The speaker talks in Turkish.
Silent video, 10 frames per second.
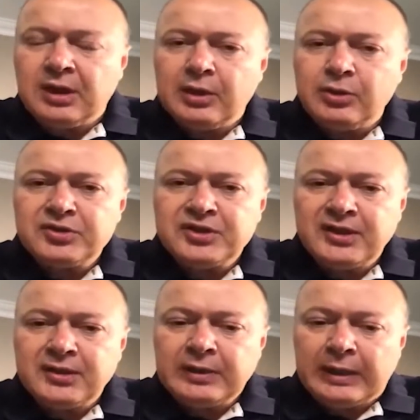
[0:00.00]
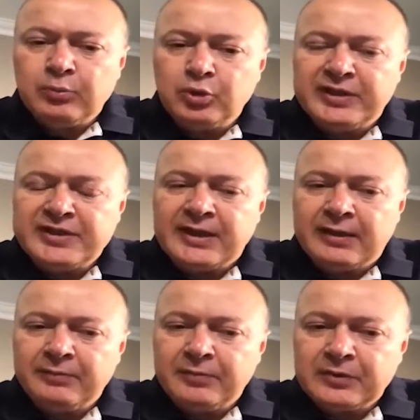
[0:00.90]
Daha yükseği yani bu
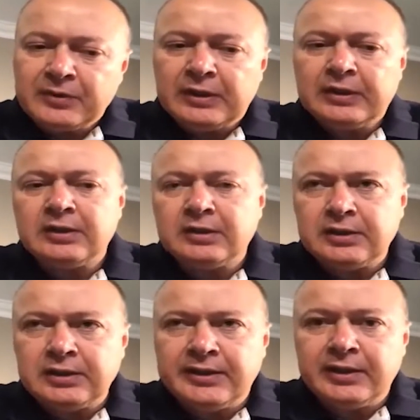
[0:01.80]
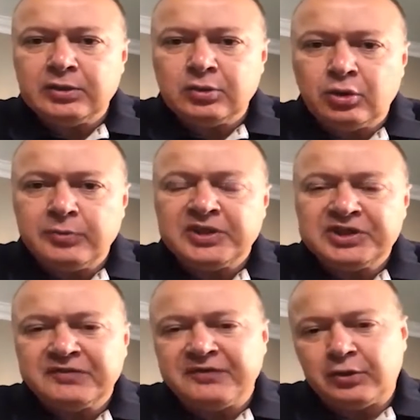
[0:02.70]
rezerv e, ileriye doğru bir
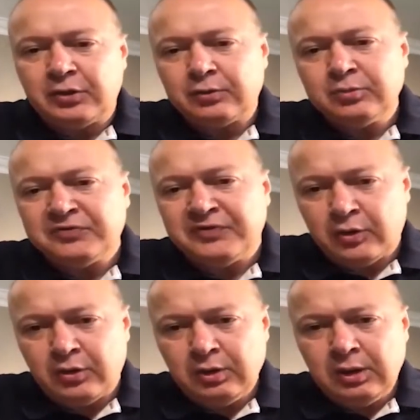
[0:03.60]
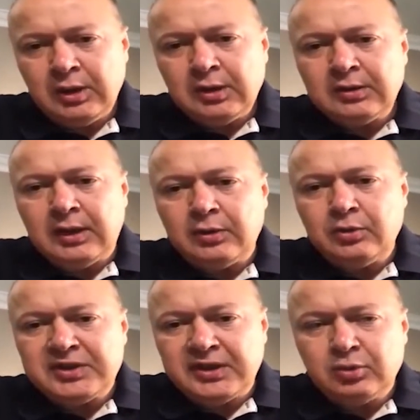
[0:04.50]
ışık veriyor, umut veriyor daha
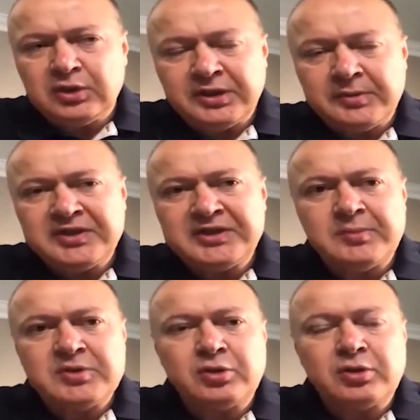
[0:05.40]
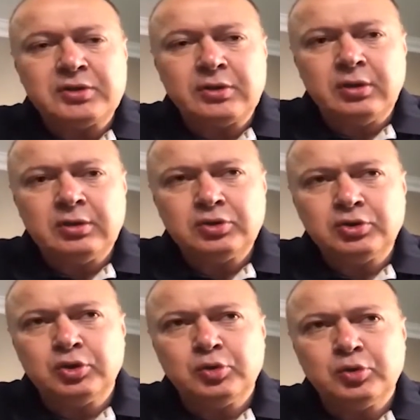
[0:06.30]
yükseğe de ulaşabileceğimizi gösteriyor.
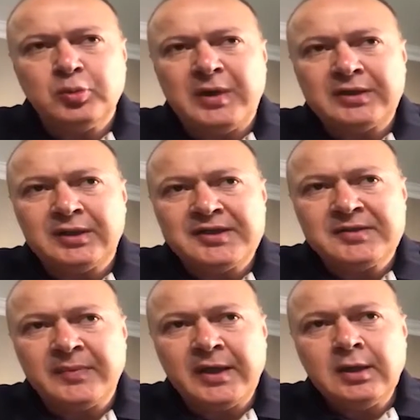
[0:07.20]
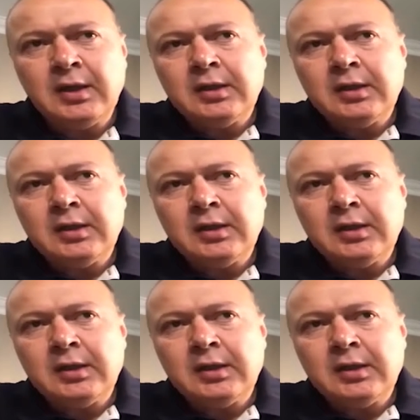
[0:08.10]
Şunu unutmamak lazım.